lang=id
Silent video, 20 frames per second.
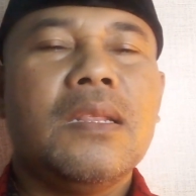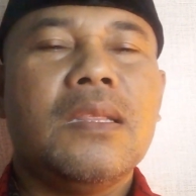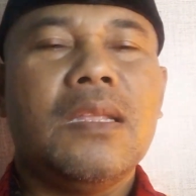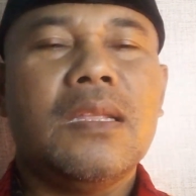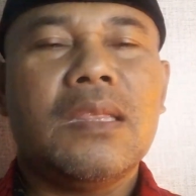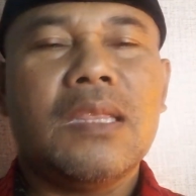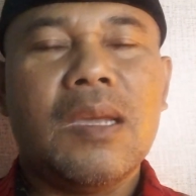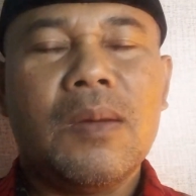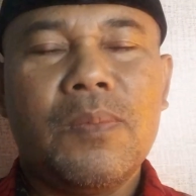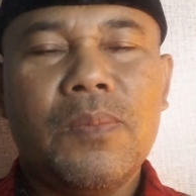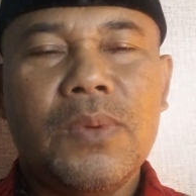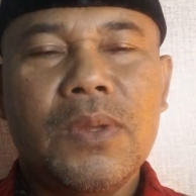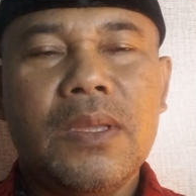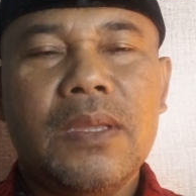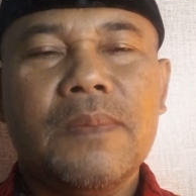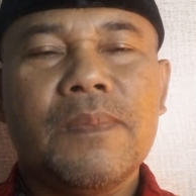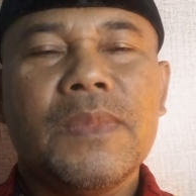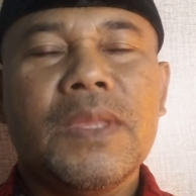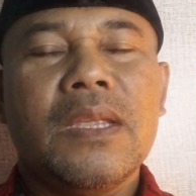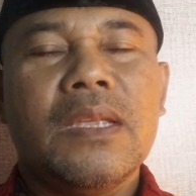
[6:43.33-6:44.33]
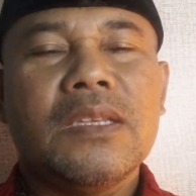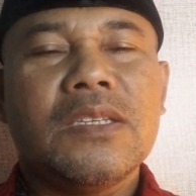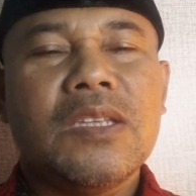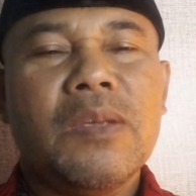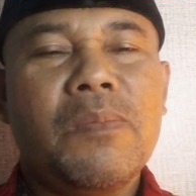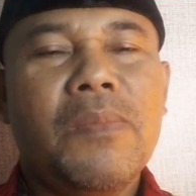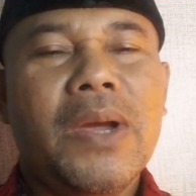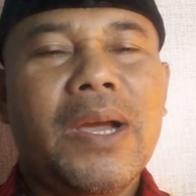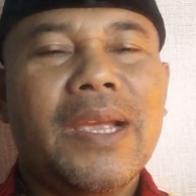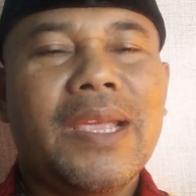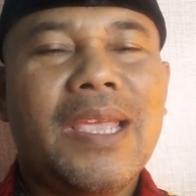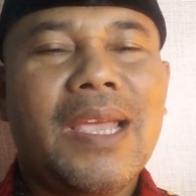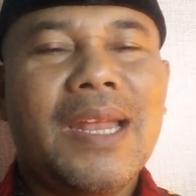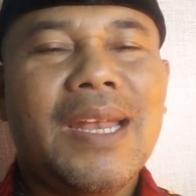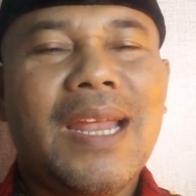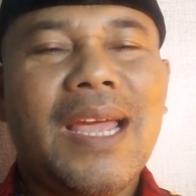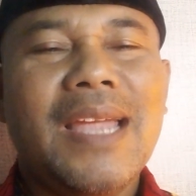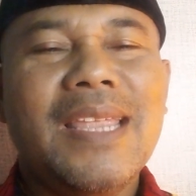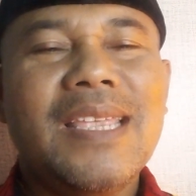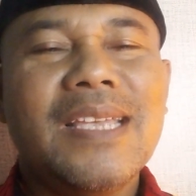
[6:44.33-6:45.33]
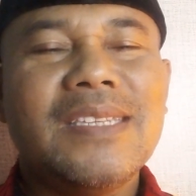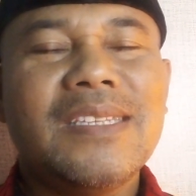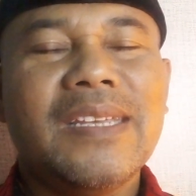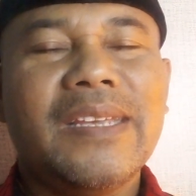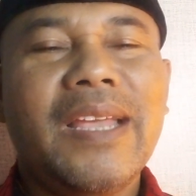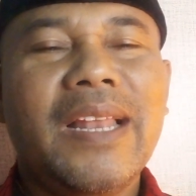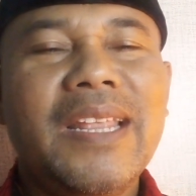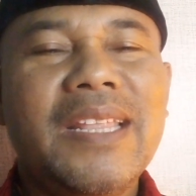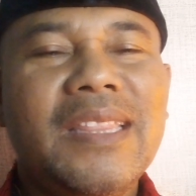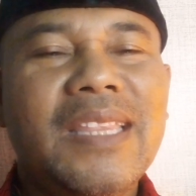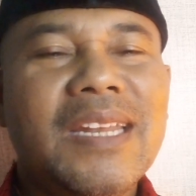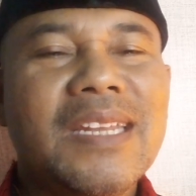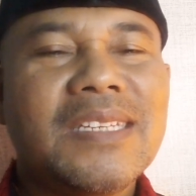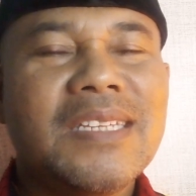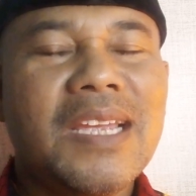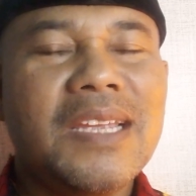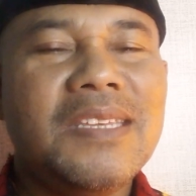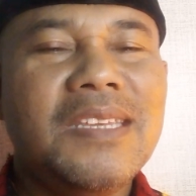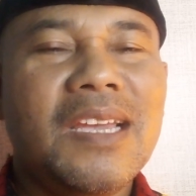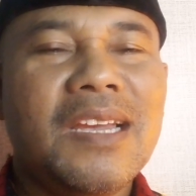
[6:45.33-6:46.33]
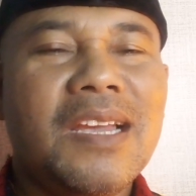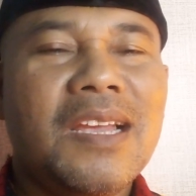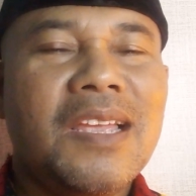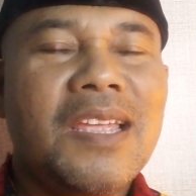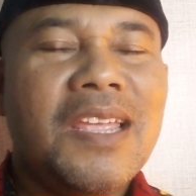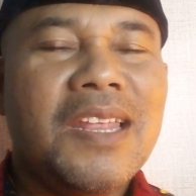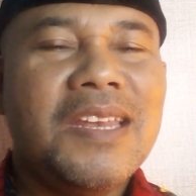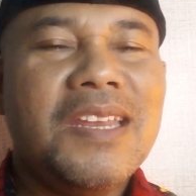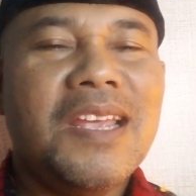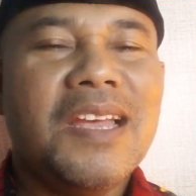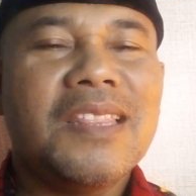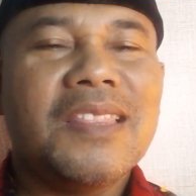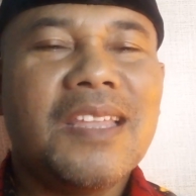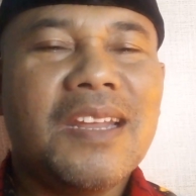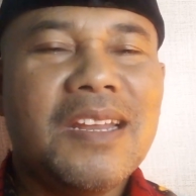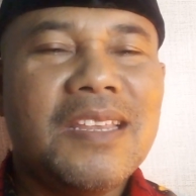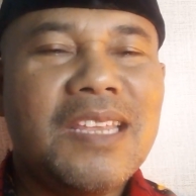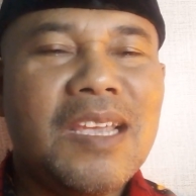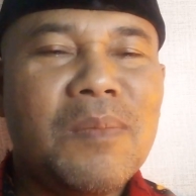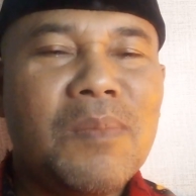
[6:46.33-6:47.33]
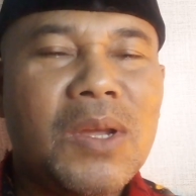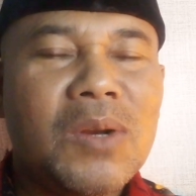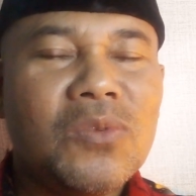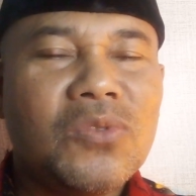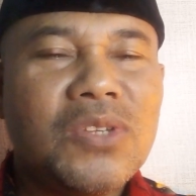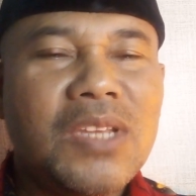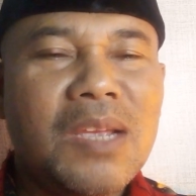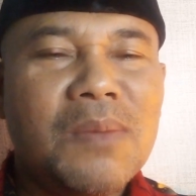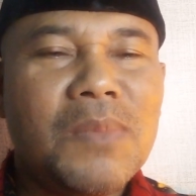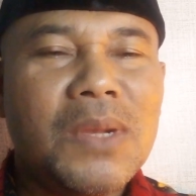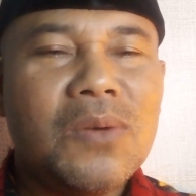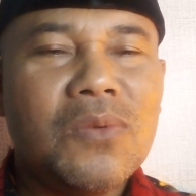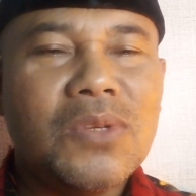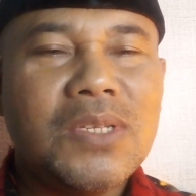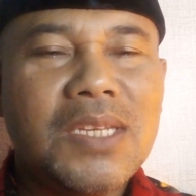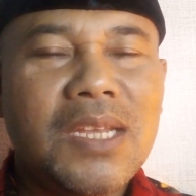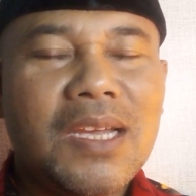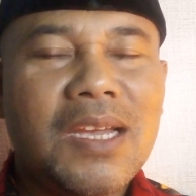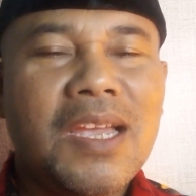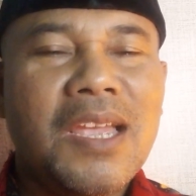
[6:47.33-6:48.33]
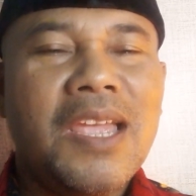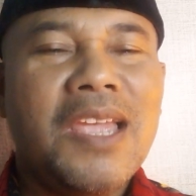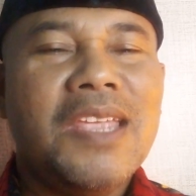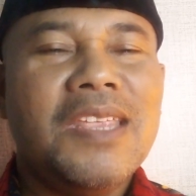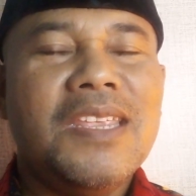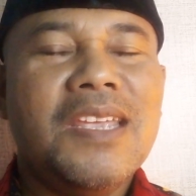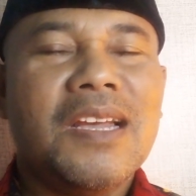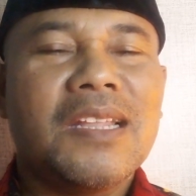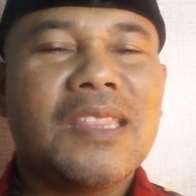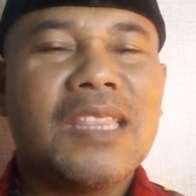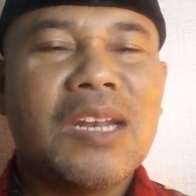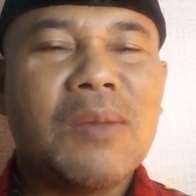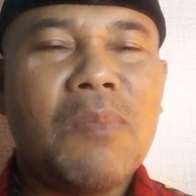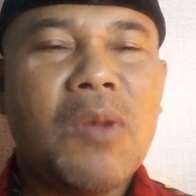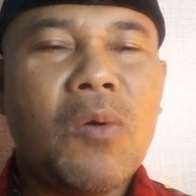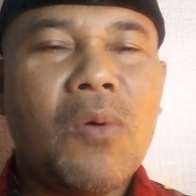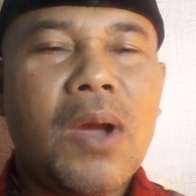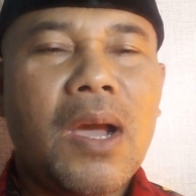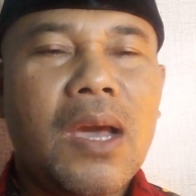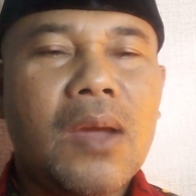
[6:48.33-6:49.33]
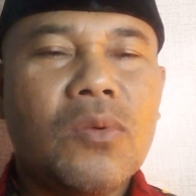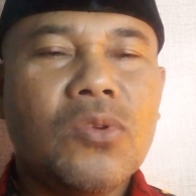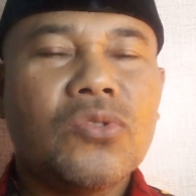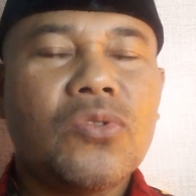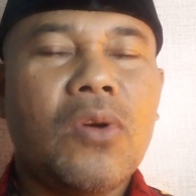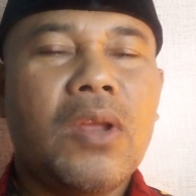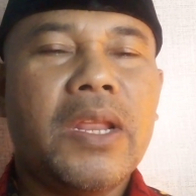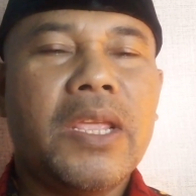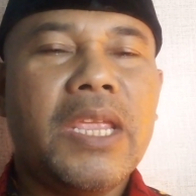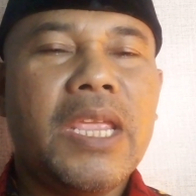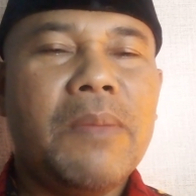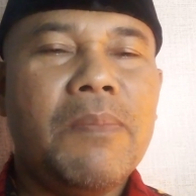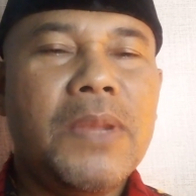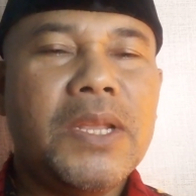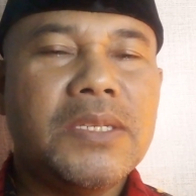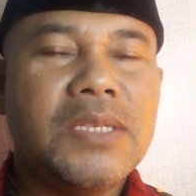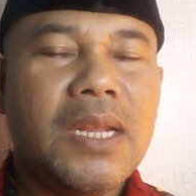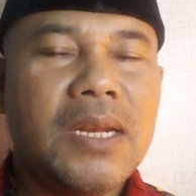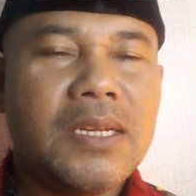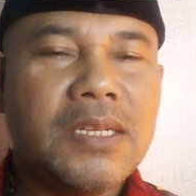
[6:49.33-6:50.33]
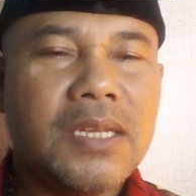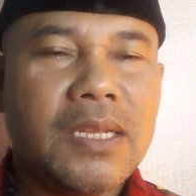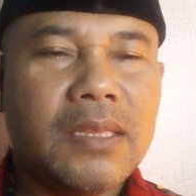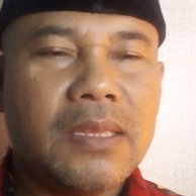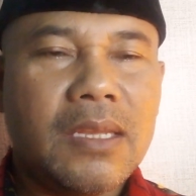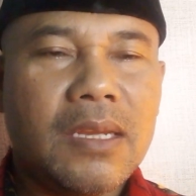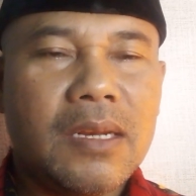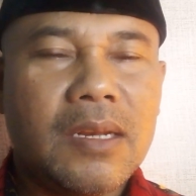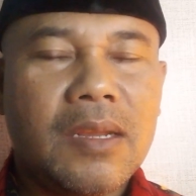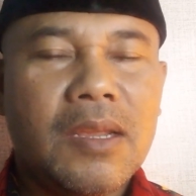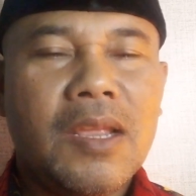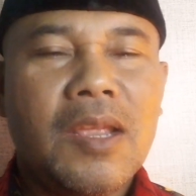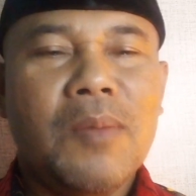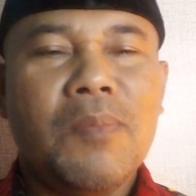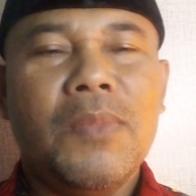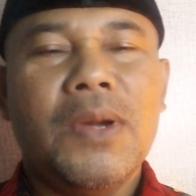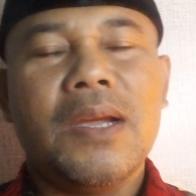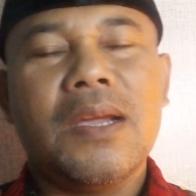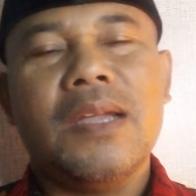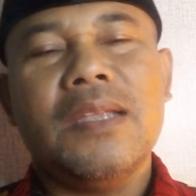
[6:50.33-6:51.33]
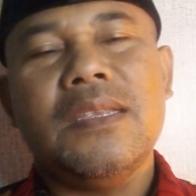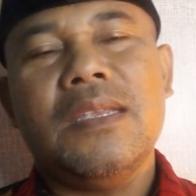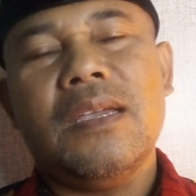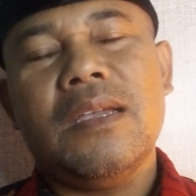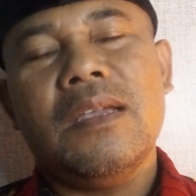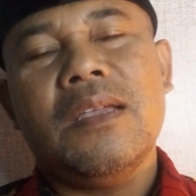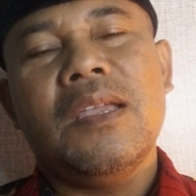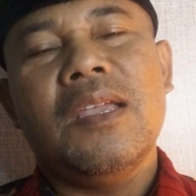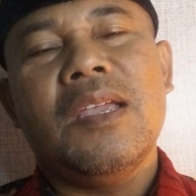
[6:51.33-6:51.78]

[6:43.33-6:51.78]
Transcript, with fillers: tetapi sebagian hanya segelintir saja di antaranya manusia-manusia yang terbawa arus oleh iblis dan setan makanya